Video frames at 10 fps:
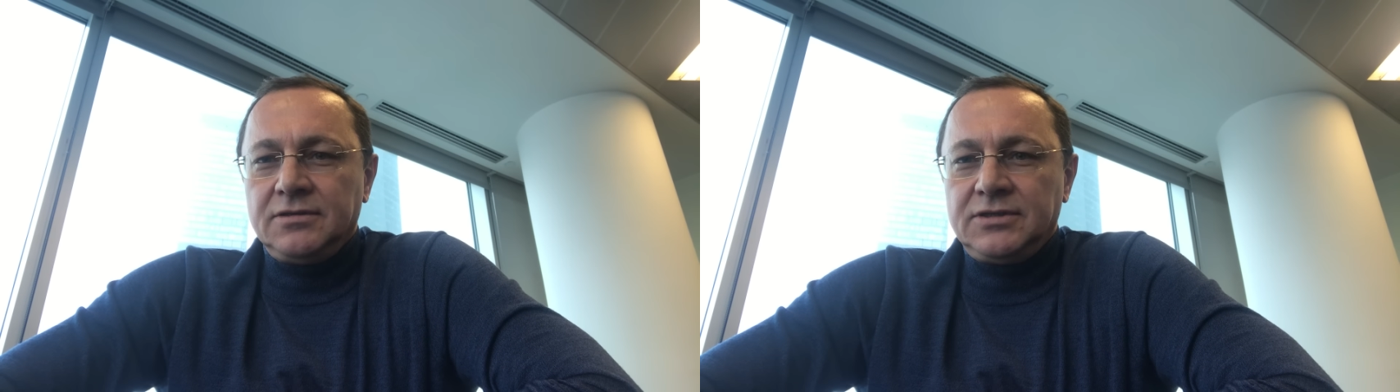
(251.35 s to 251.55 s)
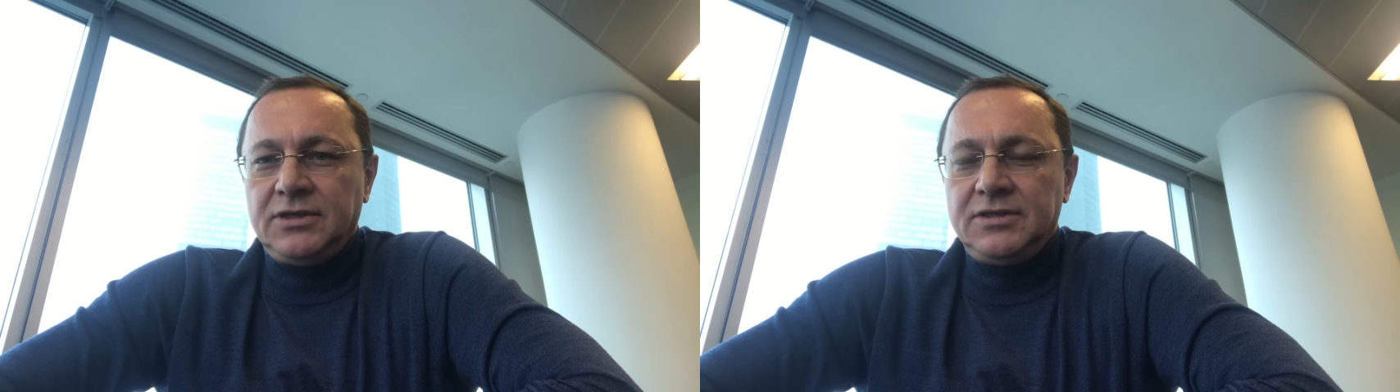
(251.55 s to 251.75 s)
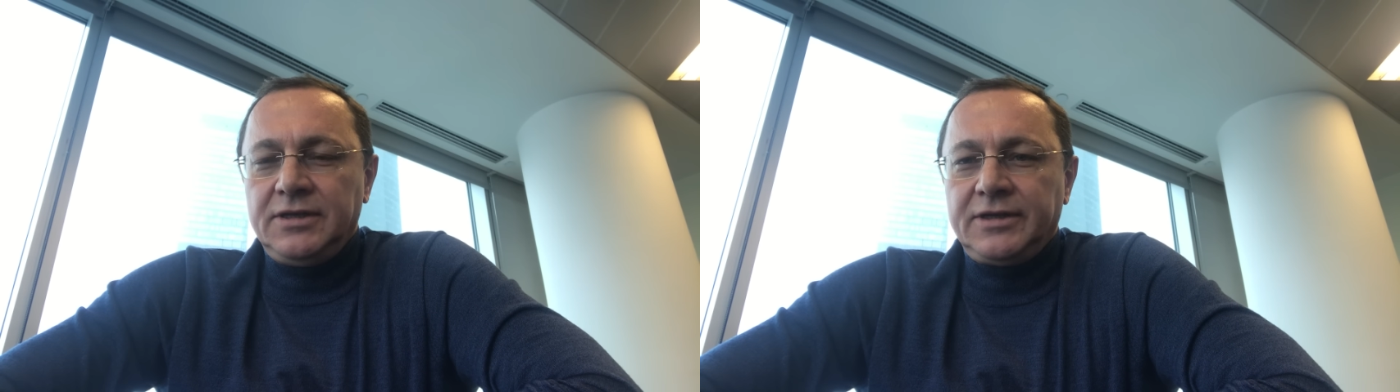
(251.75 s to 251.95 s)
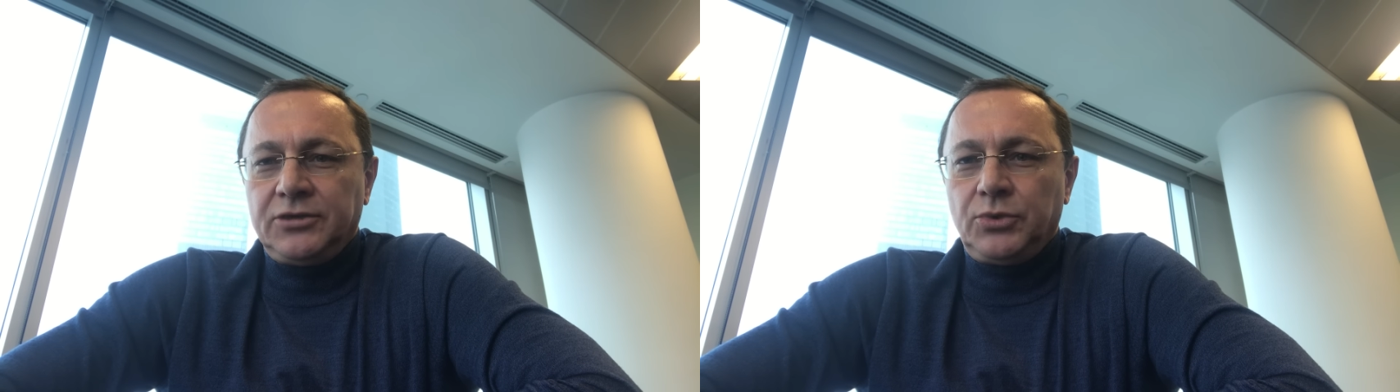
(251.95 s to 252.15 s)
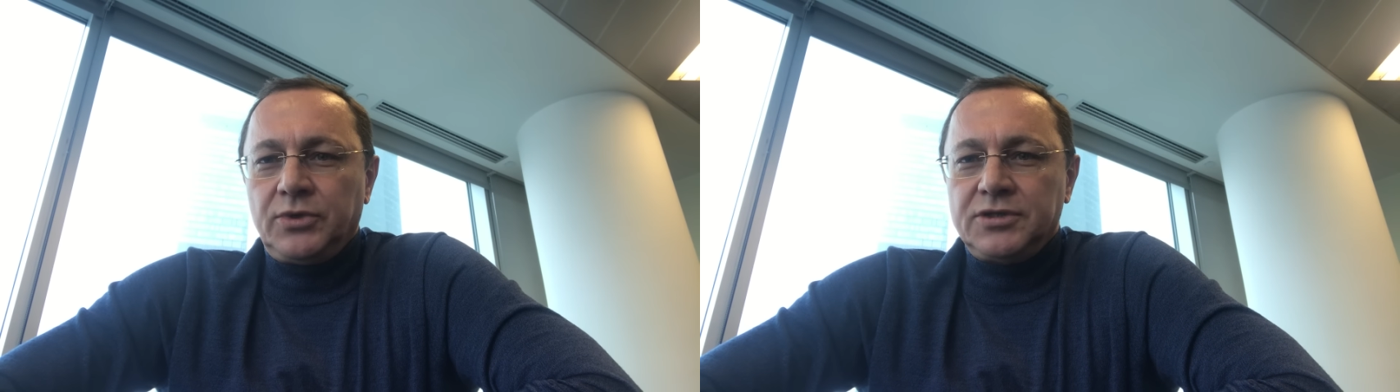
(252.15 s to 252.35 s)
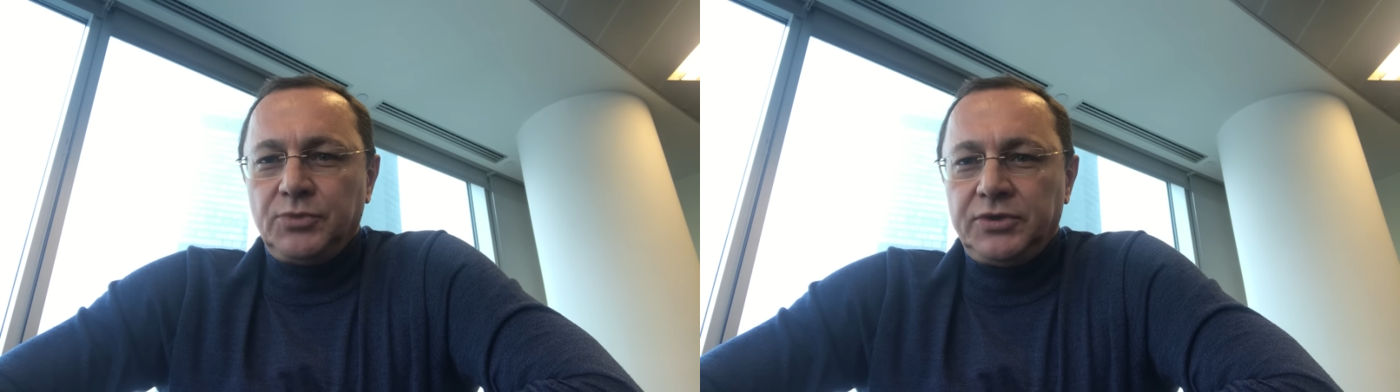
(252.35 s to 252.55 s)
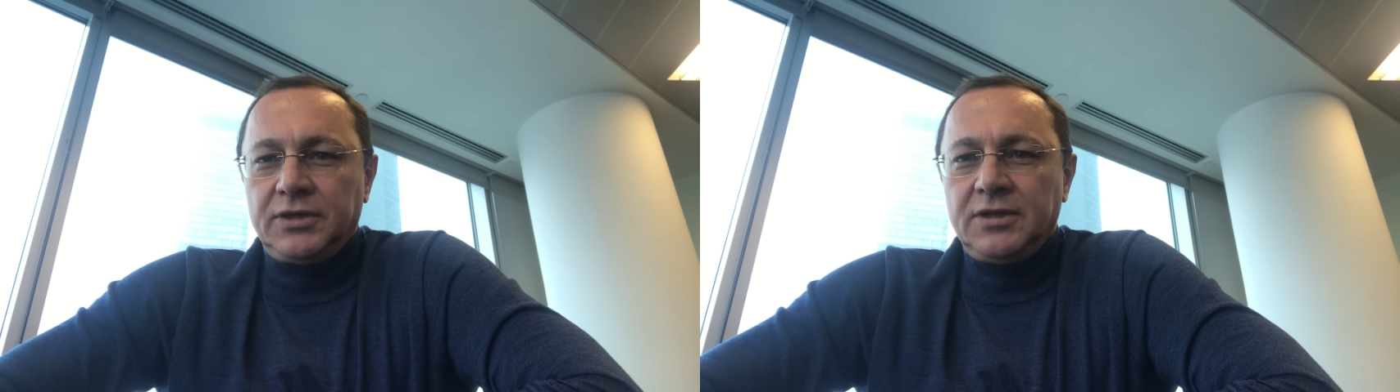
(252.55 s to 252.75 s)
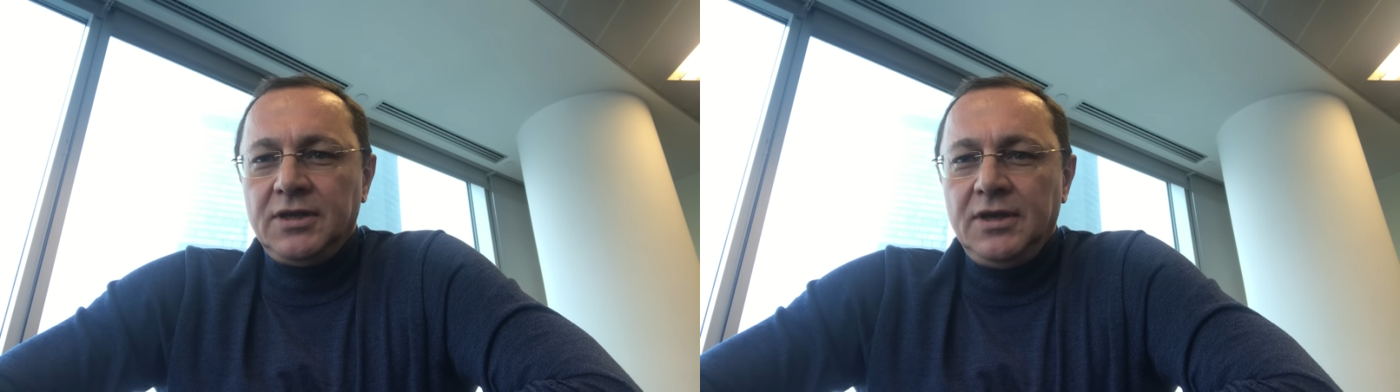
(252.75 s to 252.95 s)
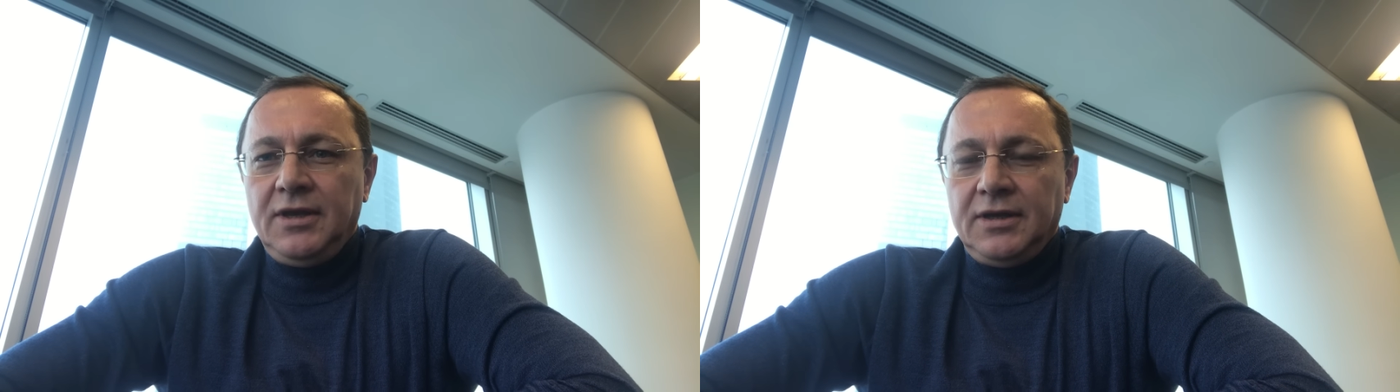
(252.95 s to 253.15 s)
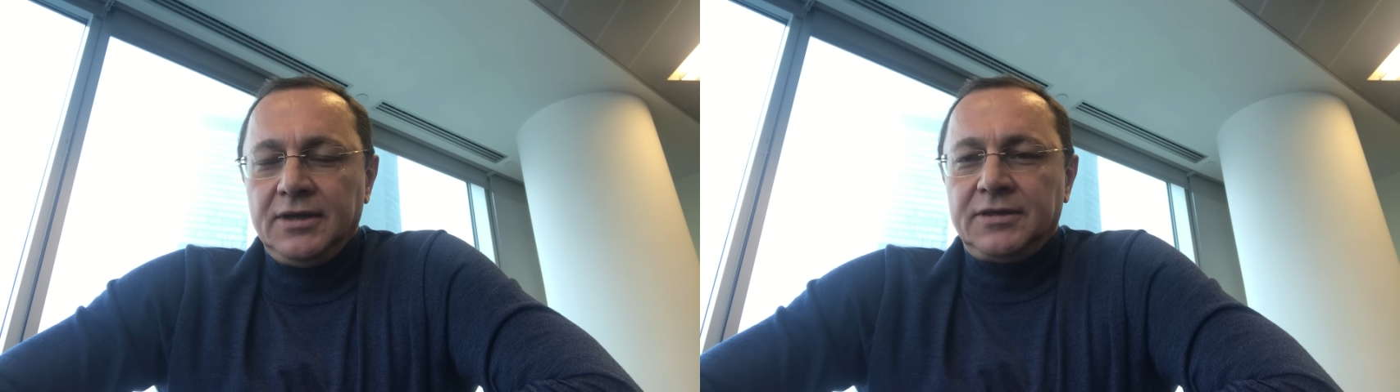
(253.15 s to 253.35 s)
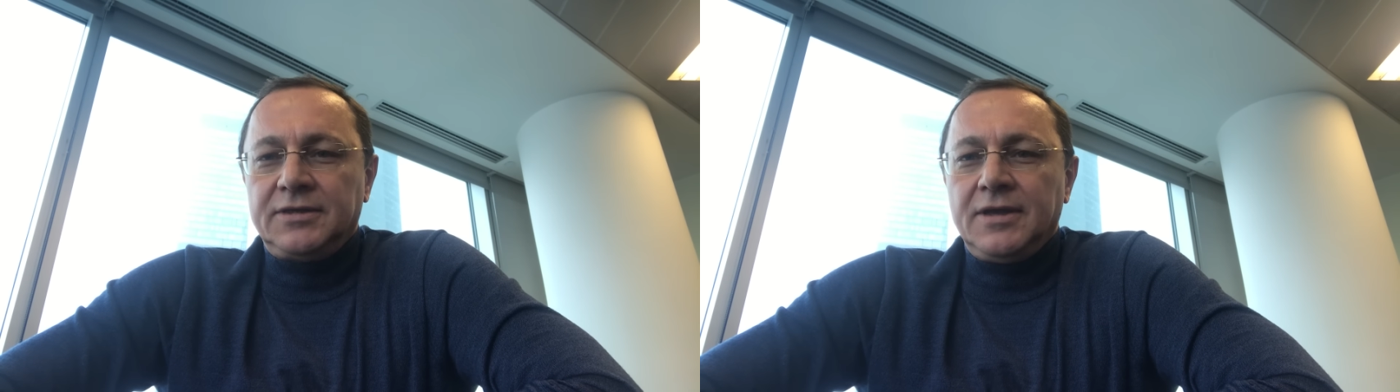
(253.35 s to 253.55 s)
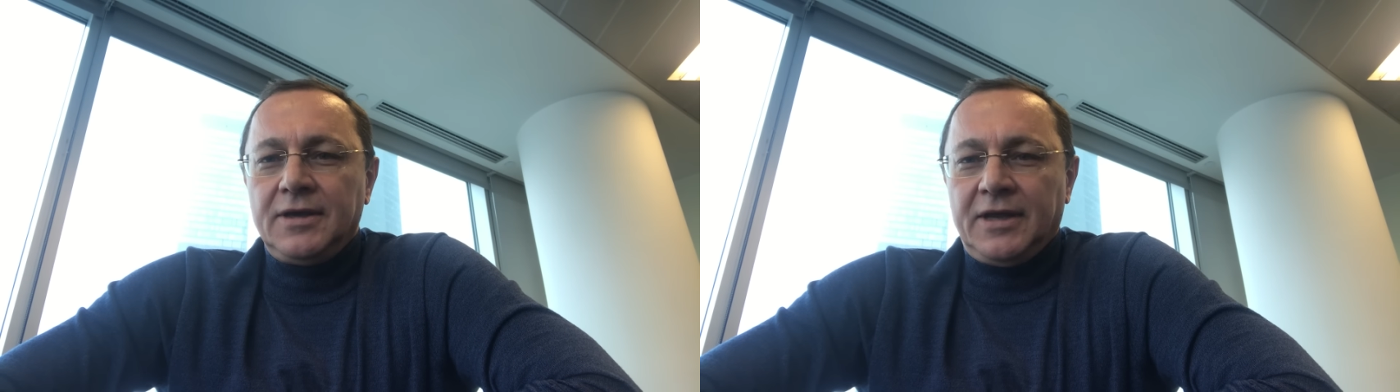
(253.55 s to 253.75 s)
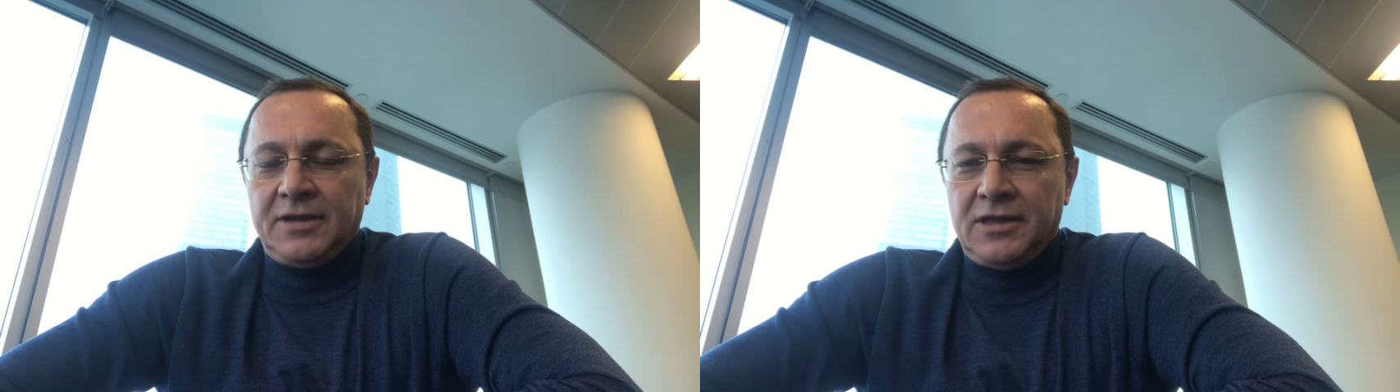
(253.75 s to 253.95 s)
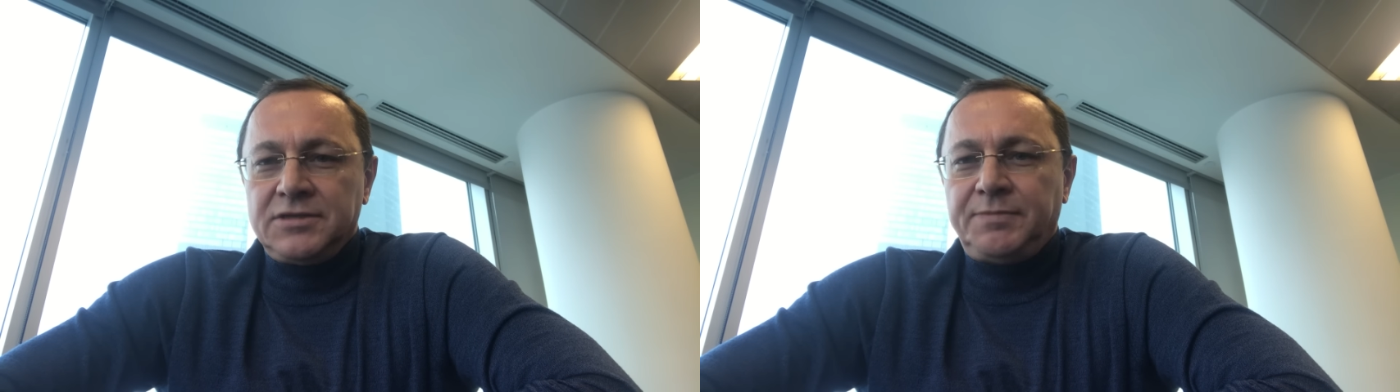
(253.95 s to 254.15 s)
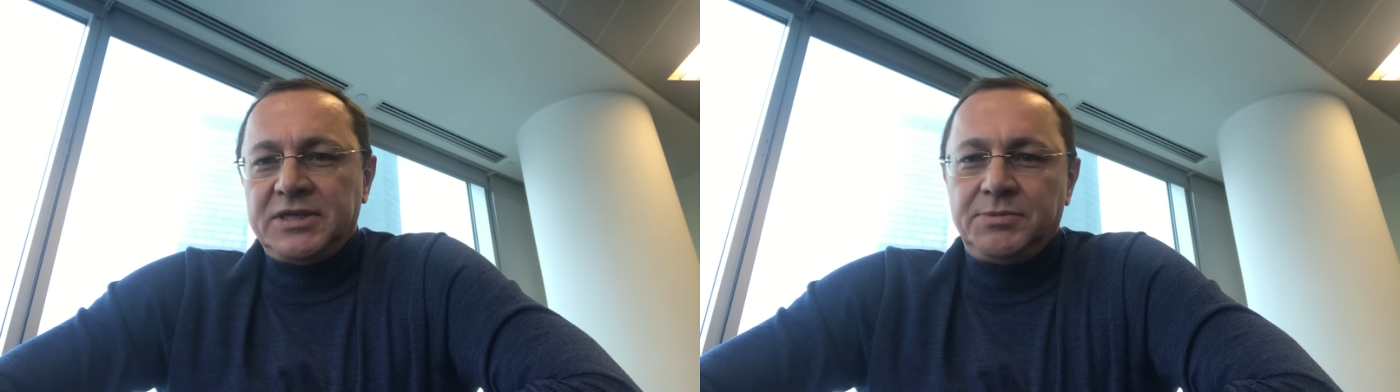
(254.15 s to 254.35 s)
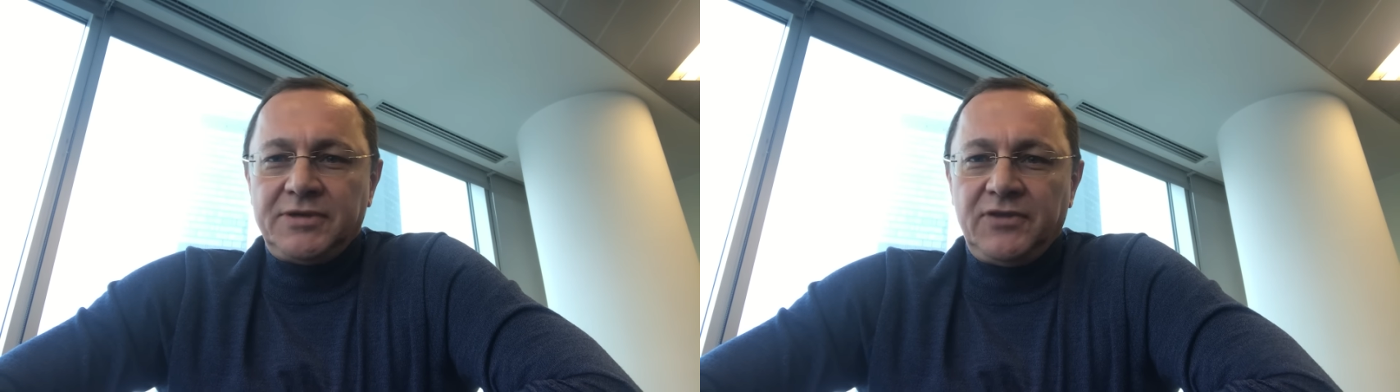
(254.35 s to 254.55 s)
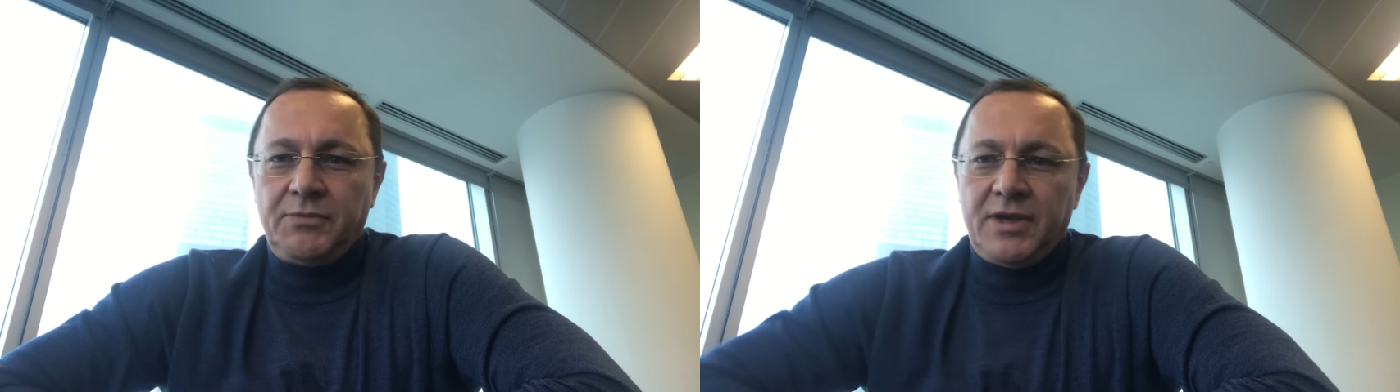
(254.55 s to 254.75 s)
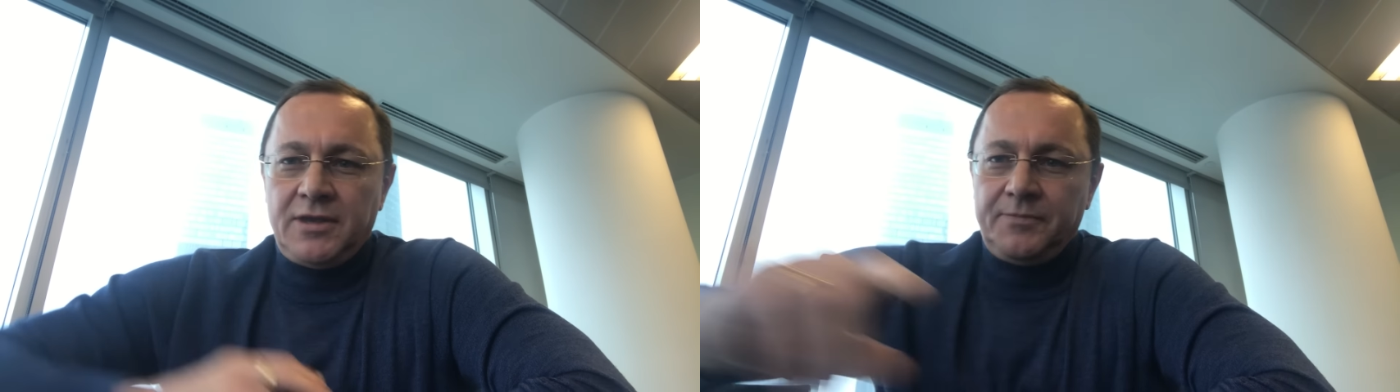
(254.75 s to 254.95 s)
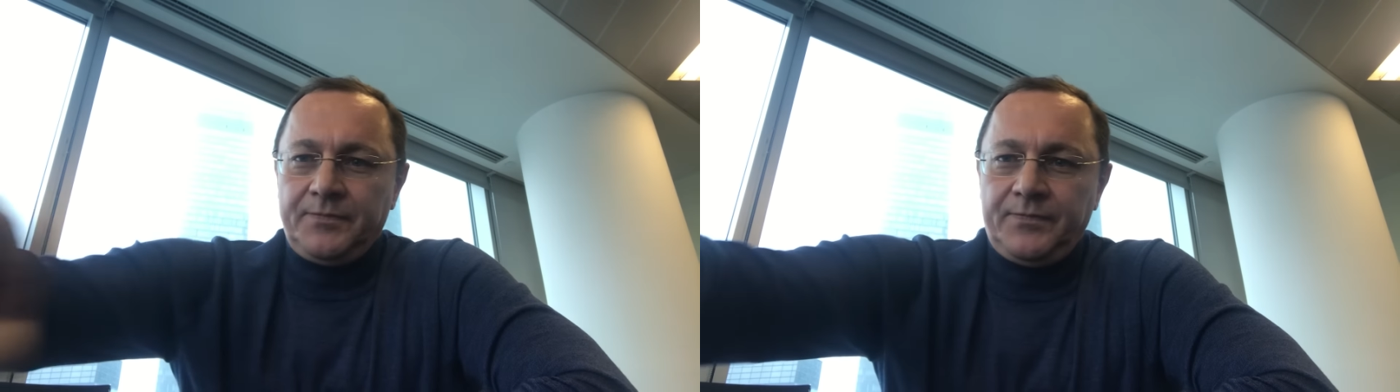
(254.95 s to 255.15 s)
зрителей, которые смотрят этот канал. Спасибо за внимание.